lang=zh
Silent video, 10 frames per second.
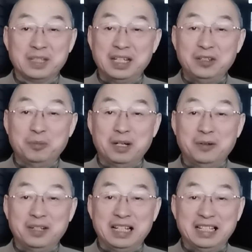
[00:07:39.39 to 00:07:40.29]
这些友
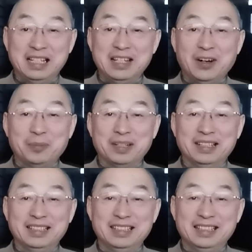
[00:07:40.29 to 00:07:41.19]
邦国家真要
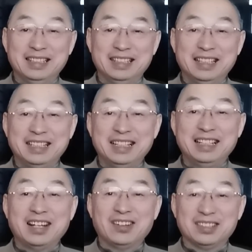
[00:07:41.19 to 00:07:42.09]
吗？那些
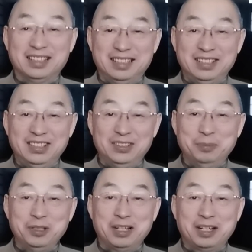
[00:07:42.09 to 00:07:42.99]
人脑子有
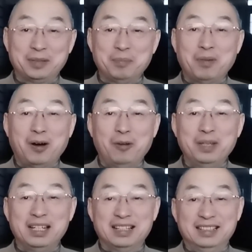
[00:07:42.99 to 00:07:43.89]
没有点什么毛
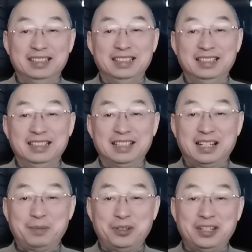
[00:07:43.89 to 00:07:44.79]
病啊？
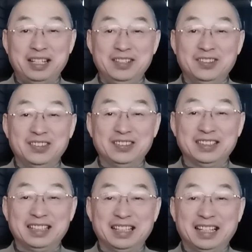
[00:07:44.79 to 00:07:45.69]
是不是觉得哎呦？
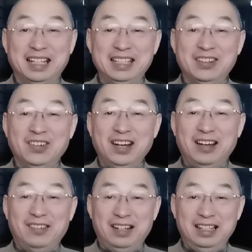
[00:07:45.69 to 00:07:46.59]
很友
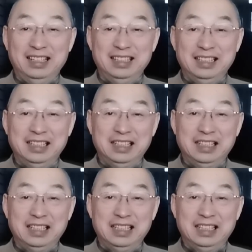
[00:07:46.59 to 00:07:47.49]
好啊，
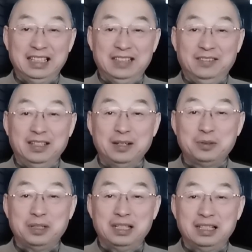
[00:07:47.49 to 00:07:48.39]
我倒
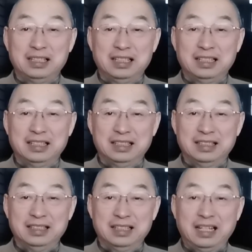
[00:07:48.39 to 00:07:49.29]
觉得这
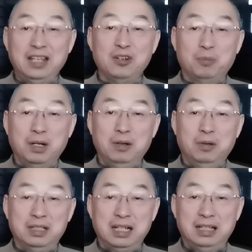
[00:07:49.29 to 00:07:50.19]
个给友邦
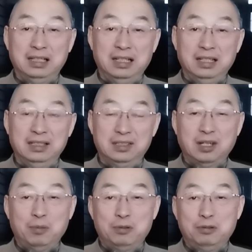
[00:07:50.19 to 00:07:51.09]
国家呢
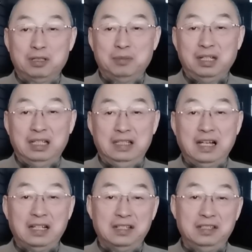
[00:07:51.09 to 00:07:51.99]
造不出什么很
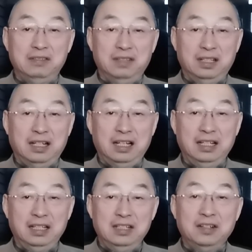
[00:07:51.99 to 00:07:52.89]
大的新闻
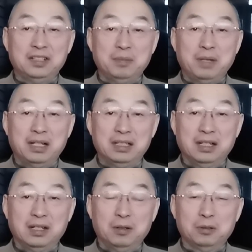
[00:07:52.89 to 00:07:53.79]
来。要想把这
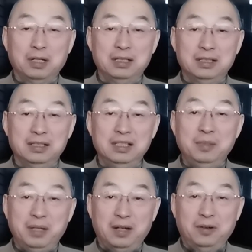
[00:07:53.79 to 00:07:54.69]
个高端
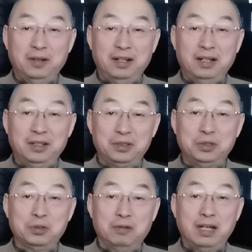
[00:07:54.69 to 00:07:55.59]
疫苗
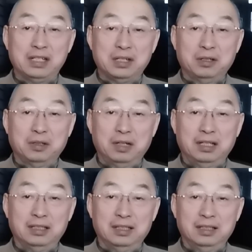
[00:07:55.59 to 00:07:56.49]
去做外交的
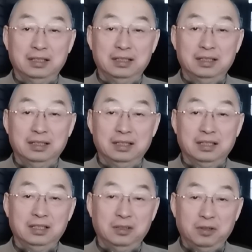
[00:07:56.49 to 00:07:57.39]
话呢，
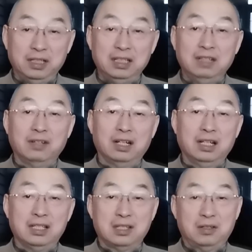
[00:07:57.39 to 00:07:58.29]
有一个地方
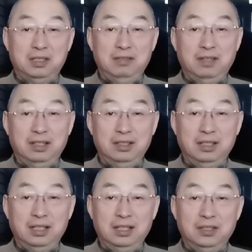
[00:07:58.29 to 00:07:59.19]
可以造新闻，
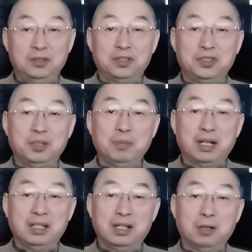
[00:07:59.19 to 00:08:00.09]
就是请
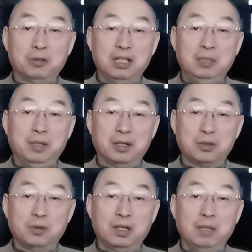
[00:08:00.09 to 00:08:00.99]
把这高端疫苗
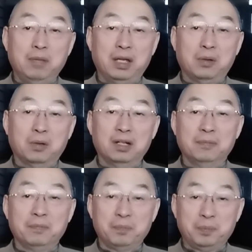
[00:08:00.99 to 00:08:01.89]
送给美
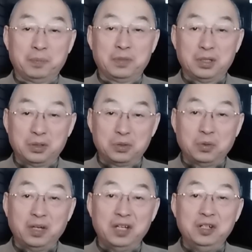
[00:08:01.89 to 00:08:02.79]
国，
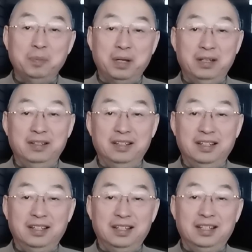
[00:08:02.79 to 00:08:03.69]
送给日本，
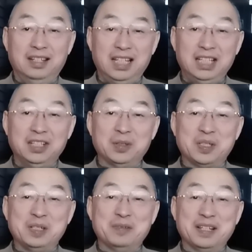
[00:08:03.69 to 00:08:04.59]
一定有
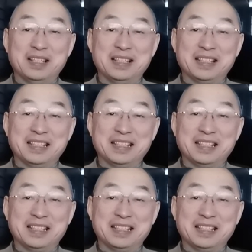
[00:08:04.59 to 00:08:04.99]
新闻。